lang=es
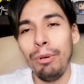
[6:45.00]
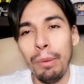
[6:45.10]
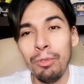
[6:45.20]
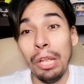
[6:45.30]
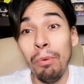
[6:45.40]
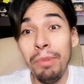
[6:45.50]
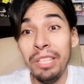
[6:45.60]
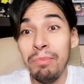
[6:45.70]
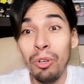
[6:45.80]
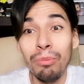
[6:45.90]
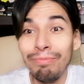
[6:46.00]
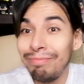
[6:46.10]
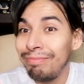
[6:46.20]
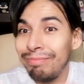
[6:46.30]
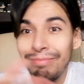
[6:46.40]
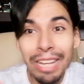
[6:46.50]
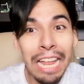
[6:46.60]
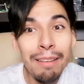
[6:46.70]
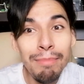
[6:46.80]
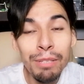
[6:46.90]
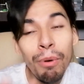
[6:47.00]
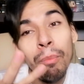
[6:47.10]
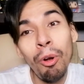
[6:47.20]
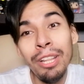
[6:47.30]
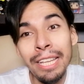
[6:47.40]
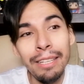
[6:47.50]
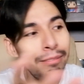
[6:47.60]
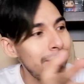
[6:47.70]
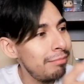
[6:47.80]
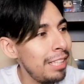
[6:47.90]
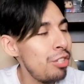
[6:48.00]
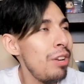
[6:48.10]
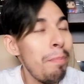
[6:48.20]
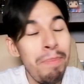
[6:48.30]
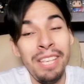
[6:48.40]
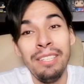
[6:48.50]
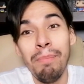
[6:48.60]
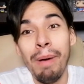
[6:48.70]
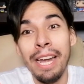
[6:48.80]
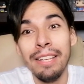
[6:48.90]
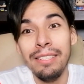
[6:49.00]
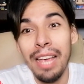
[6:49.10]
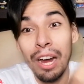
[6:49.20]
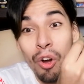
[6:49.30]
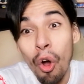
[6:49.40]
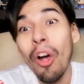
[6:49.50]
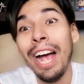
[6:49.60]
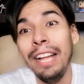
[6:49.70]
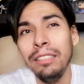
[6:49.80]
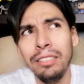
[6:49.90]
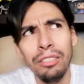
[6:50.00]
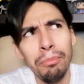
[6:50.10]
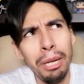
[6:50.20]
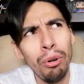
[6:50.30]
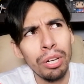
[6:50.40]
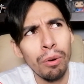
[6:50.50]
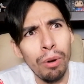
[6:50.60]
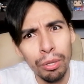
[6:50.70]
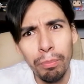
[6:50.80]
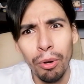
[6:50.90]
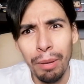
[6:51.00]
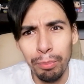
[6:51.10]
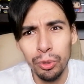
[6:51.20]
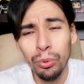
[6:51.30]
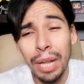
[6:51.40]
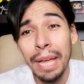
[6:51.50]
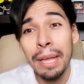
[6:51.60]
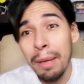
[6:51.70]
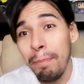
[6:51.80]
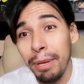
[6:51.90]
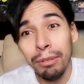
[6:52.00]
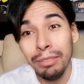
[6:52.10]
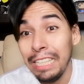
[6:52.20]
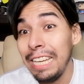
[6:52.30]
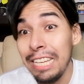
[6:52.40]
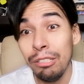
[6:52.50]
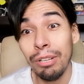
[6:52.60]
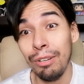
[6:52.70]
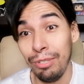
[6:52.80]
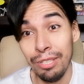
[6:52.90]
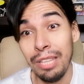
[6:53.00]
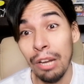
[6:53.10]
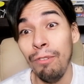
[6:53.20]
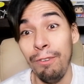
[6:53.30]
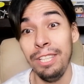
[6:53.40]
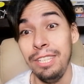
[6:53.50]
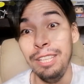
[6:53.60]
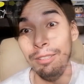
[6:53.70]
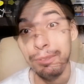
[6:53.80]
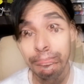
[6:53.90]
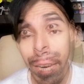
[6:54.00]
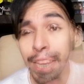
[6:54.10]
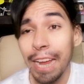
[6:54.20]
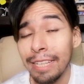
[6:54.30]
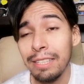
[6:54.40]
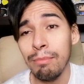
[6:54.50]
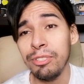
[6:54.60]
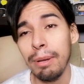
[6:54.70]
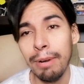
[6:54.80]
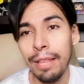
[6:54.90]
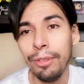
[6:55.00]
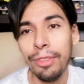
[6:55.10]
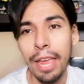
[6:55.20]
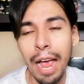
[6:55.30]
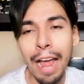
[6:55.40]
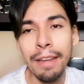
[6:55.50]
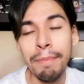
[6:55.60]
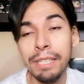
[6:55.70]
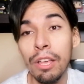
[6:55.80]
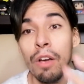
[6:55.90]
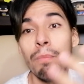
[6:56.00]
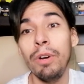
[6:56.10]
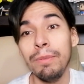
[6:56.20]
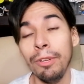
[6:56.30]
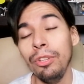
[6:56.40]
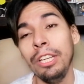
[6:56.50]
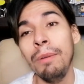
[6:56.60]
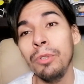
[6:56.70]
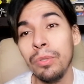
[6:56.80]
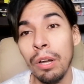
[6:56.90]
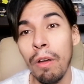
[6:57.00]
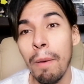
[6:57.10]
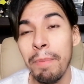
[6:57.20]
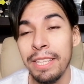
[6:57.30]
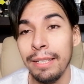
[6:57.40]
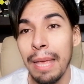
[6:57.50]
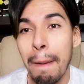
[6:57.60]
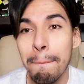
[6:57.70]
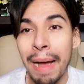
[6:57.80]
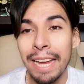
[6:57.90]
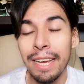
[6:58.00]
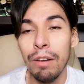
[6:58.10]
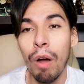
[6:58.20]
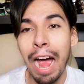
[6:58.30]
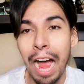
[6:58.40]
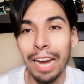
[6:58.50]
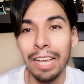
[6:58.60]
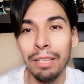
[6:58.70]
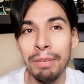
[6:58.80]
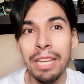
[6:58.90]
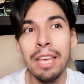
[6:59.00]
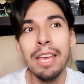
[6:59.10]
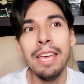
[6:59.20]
Volvemos a lo mismo, el mismo molde, de hecho la pieza se parece a Gohan, si no mal lo recuerdo por la postura, pero es lo que nos están ofreciendo. Y ya que estamos hablando de animes, pues bueno, tenemos una nueva pieza de My Hero Academy.